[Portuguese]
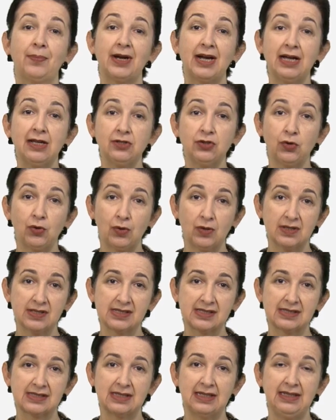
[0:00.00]
Para
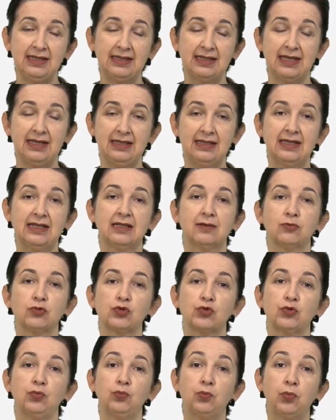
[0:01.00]
nós
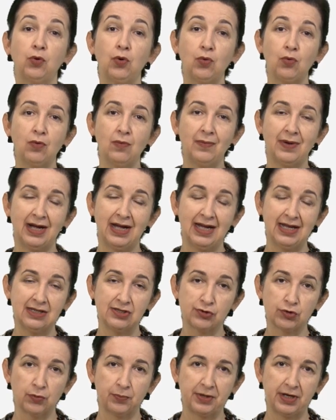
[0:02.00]
entendermos um pouco
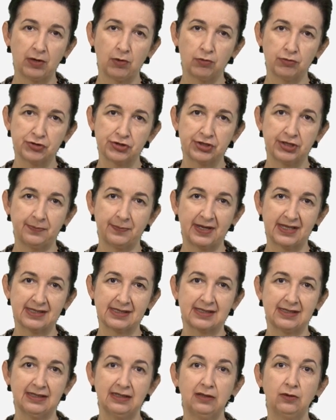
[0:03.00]
mais sobre a
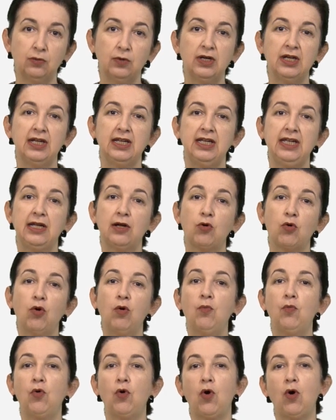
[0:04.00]
constipação e
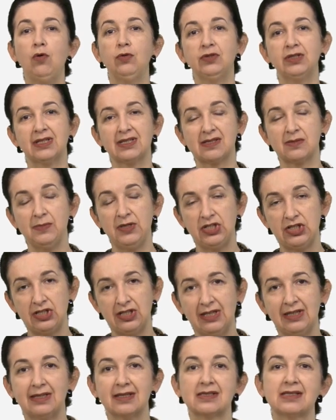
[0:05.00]
como outras
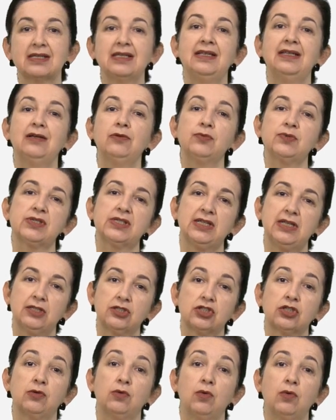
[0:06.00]
medidas que não
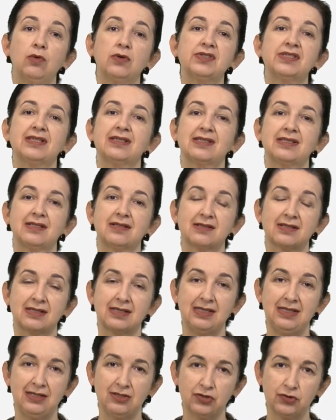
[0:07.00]
sejam os
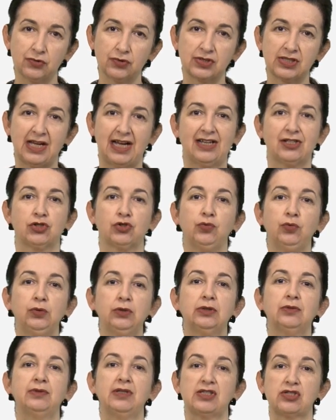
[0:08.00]
exercícios
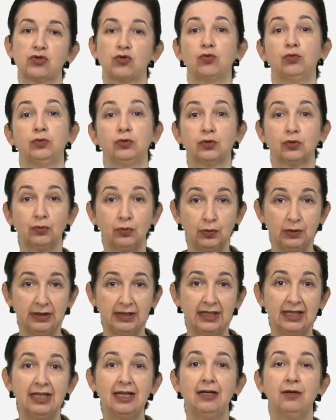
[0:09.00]
ajudam nesse
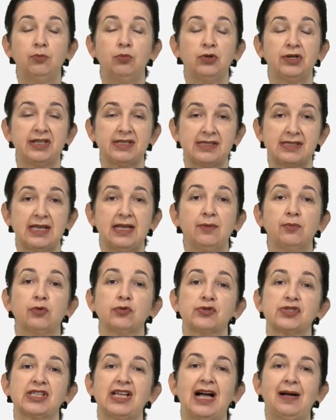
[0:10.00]
controle, por
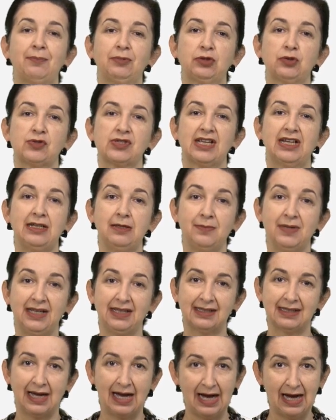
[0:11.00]
exemplo, os hábitos
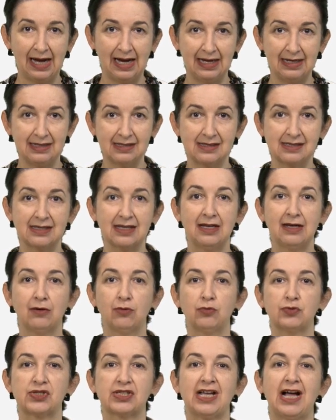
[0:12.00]
alimentares,
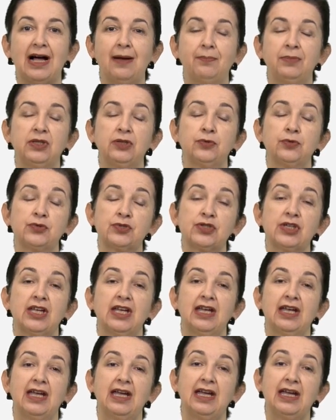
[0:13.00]
os hábitos
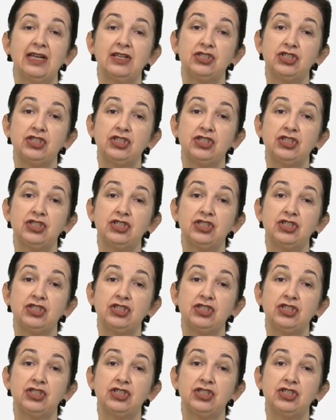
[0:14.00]
é,